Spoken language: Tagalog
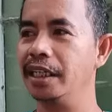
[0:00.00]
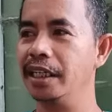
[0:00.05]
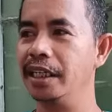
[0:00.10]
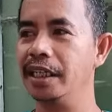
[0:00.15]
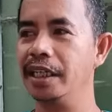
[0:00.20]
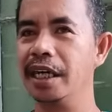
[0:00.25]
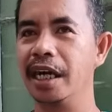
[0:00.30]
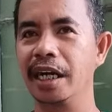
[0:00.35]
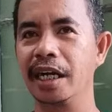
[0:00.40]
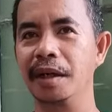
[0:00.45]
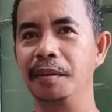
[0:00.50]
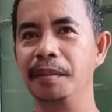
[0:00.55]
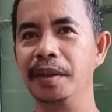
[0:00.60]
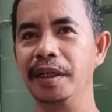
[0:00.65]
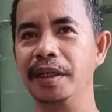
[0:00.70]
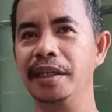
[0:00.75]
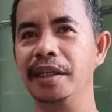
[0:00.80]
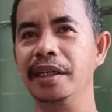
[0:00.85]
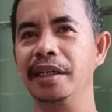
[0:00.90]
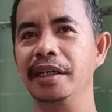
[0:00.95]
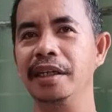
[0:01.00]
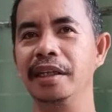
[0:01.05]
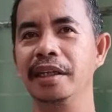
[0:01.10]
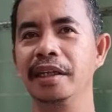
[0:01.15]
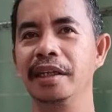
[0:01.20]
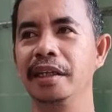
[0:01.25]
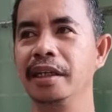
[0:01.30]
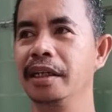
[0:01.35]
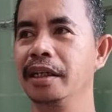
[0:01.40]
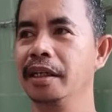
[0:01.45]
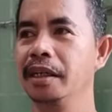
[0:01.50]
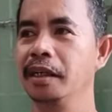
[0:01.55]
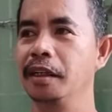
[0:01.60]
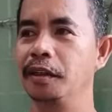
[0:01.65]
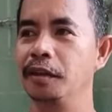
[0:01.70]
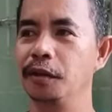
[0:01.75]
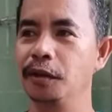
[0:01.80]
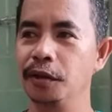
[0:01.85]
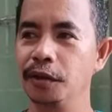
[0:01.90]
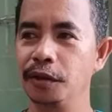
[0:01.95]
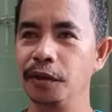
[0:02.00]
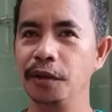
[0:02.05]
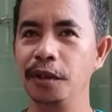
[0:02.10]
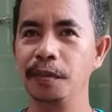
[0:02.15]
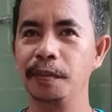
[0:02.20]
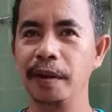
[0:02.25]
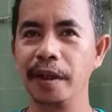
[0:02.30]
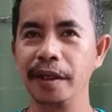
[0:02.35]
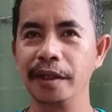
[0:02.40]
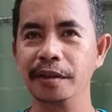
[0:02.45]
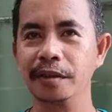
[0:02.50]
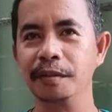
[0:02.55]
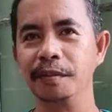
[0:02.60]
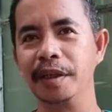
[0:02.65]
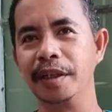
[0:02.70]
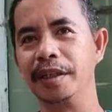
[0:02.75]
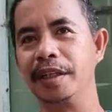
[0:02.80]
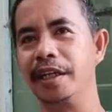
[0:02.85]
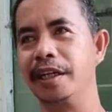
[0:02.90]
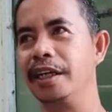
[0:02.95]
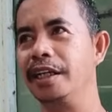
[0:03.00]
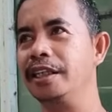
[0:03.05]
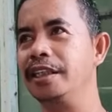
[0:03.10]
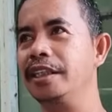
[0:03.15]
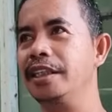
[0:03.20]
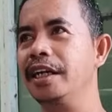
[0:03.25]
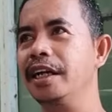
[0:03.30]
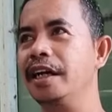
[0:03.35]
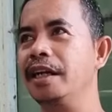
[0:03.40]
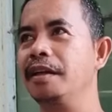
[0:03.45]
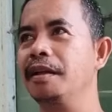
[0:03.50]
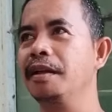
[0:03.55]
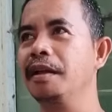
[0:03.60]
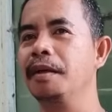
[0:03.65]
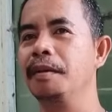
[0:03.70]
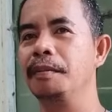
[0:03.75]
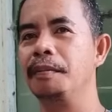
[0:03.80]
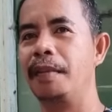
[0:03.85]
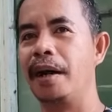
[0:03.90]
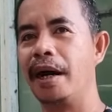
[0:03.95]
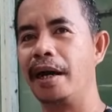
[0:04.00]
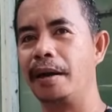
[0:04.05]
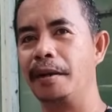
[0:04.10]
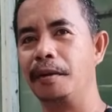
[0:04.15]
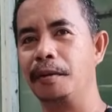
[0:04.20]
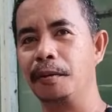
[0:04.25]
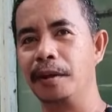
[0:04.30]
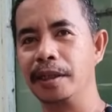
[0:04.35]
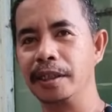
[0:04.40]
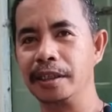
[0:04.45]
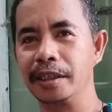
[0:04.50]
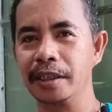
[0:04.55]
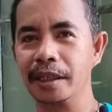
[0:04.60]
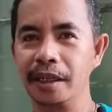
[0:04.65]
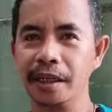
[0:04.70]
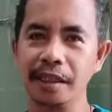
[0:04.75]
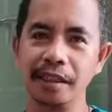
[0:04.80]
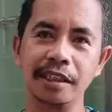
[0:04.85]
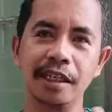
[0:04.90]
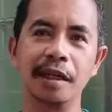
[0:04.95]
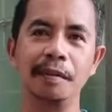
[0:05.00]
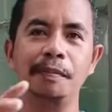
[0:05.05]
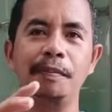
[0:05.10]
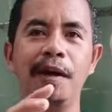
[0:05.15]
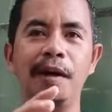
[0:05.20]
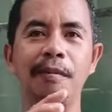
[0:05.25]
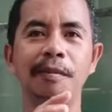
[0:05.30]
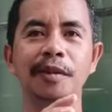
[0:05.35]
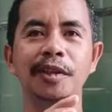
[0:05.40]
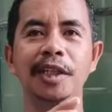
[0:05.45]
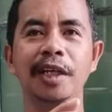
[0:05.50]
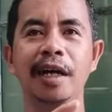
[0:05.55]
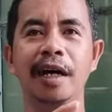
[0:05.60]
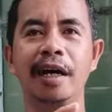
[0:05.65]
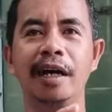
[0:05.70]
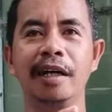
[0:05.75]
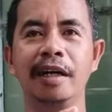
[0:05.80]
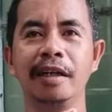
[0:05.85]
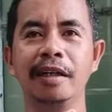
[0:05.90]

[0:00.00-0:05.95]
hindi gagamitin, tuloy-tuloy pa rin yung maintenance dyan para once na isalpak mo siya,